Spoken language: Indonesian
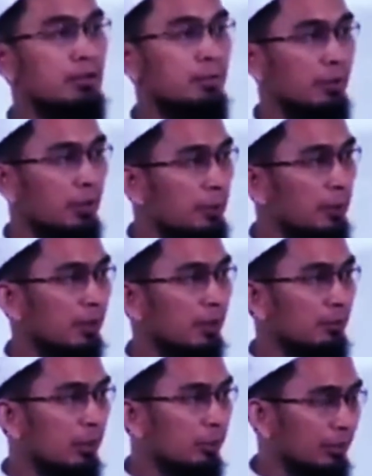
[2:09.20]
Seperti apa
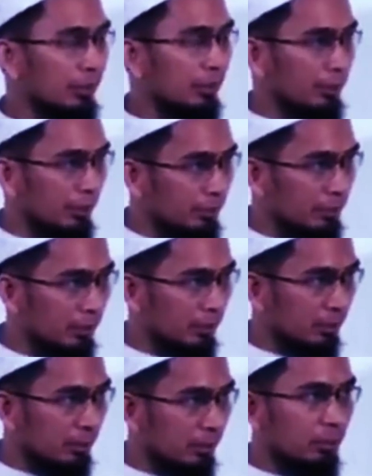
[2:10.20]
cara bangun tidurnya Nabi?
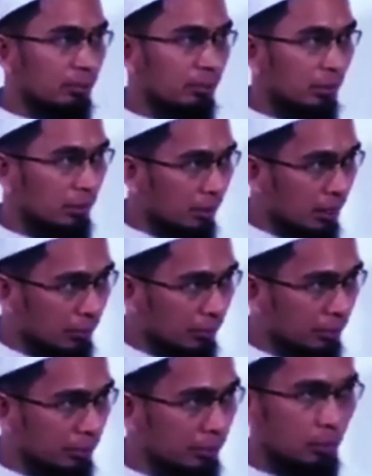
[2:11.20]
Beliau
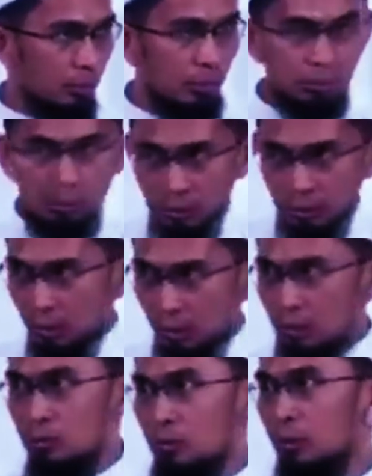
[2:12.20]
bangun, duduk dulu
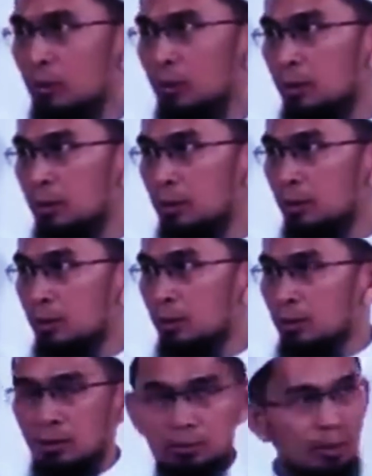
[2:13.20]
tidak langsung berdiri.
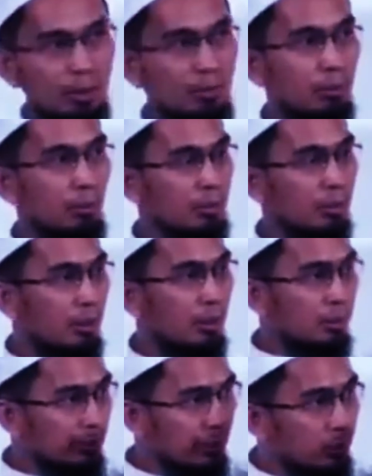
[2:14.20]
Kemudian mengusap
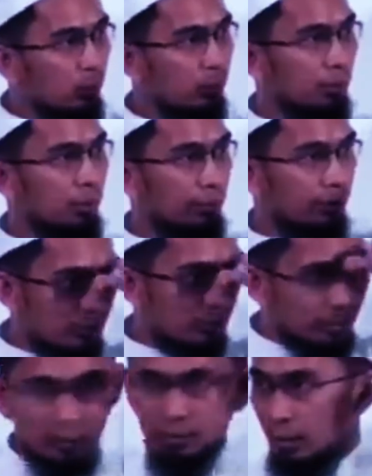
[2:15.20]
bekas kantuknya dengan
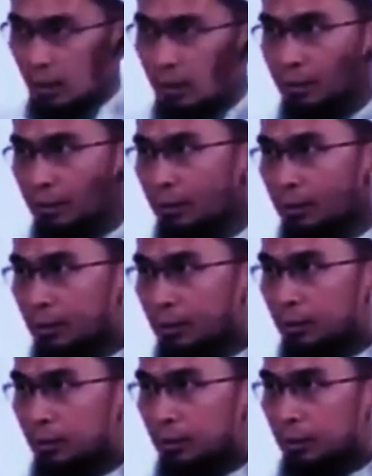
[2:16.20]
sebagian tangannya.
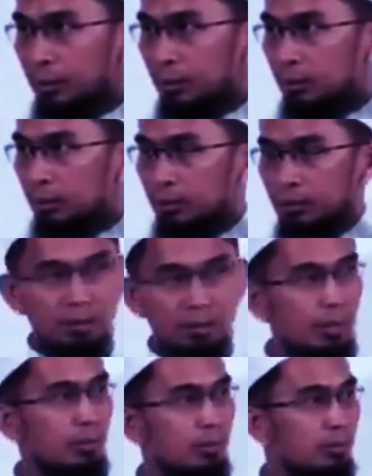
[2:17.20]
Ya,
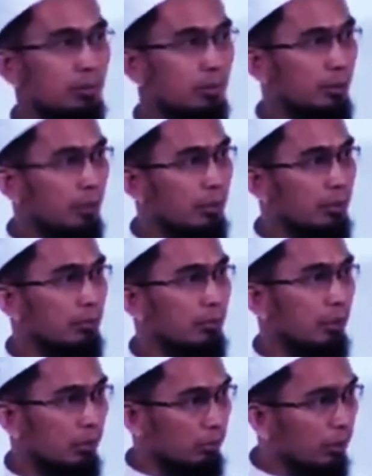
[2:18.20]
setelah itu kemudian
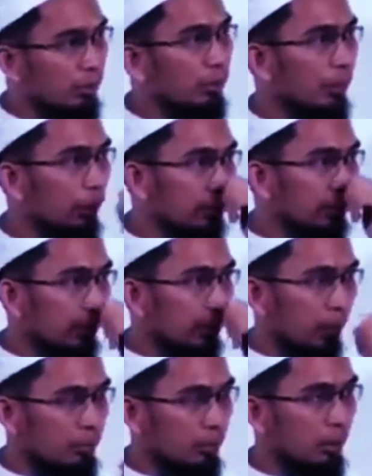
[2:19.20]
beliau berdoa,
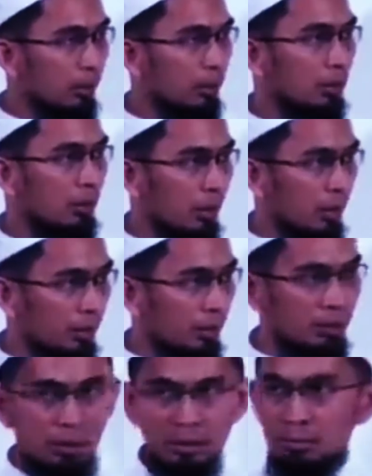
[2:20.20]
Alhamdulillahilladzi
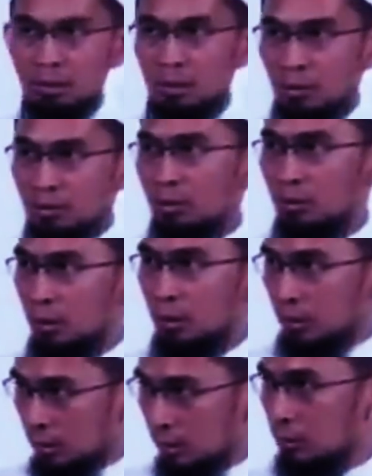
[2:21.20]
ahyana ba'da ma amatana wa
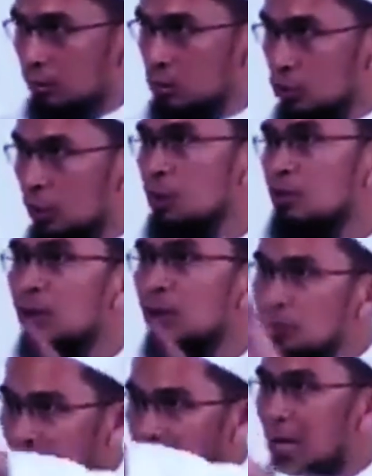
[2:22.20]
ilaihin nusyur.
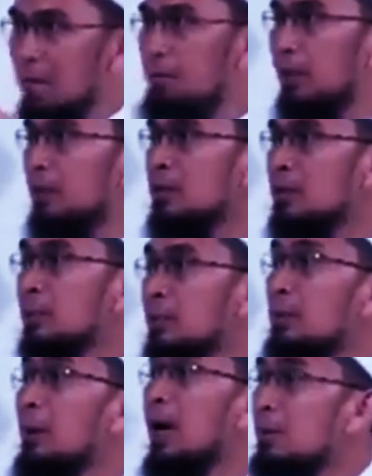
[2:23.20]
Jangan cuma dihafal,
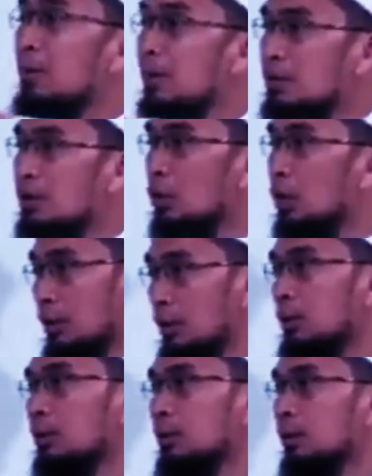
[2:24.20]
tapi pahami isi
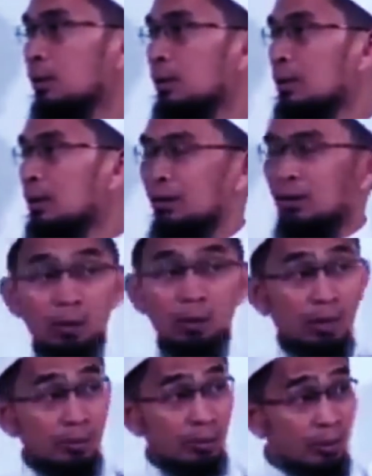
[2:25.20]
doanya. Karena
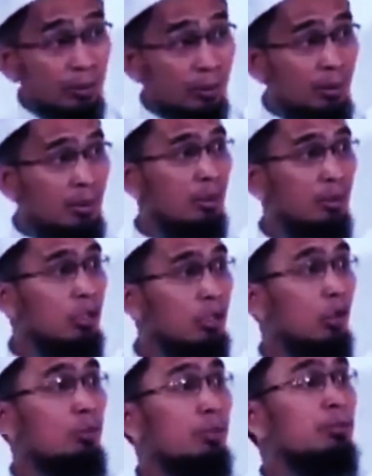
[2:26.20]
doa itu nanti itu
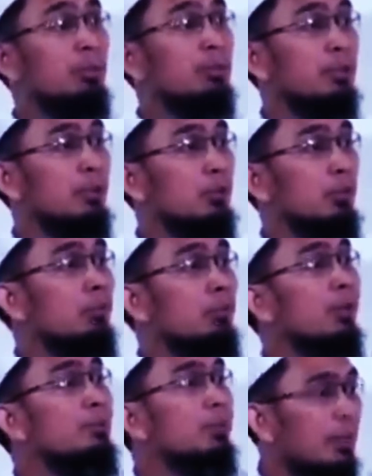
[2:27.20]
jadi komitmen kita untuk
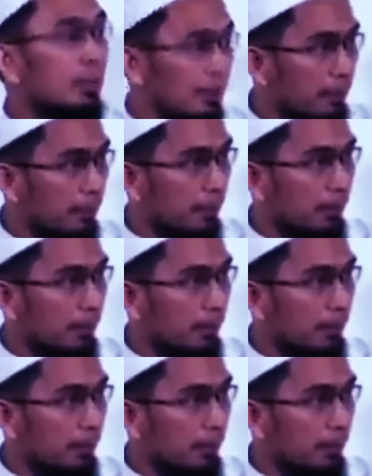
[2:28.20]
berubah lebih baik.